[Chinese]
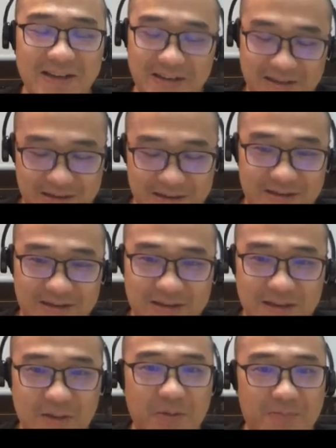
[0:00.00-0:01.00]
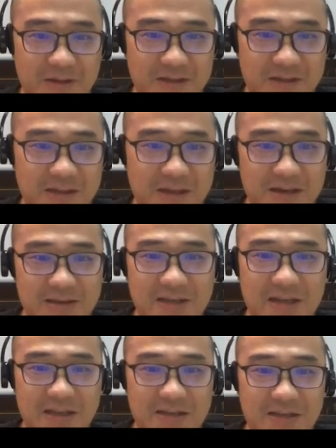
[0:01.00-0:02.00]
呃，跟他们比差
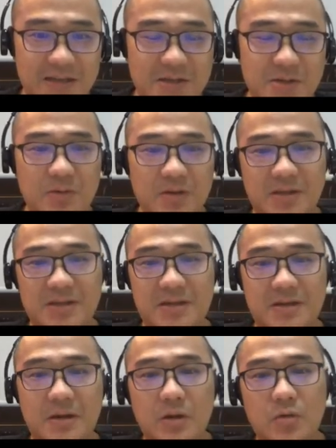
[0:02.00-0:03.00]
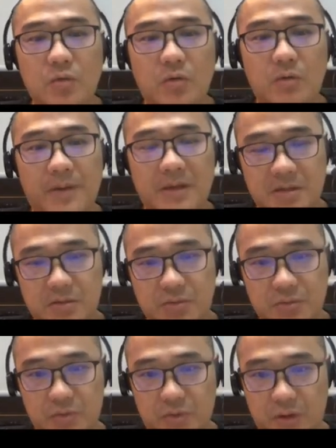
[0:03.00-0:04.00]
差在这里。但是你想想，如果我们把这些数
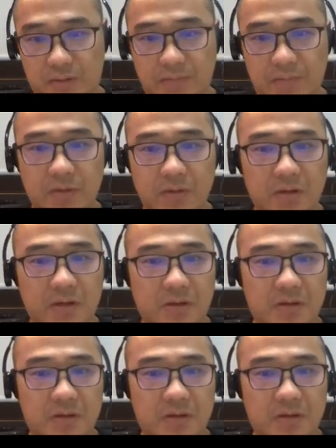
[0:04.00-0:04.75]
据全部漏到到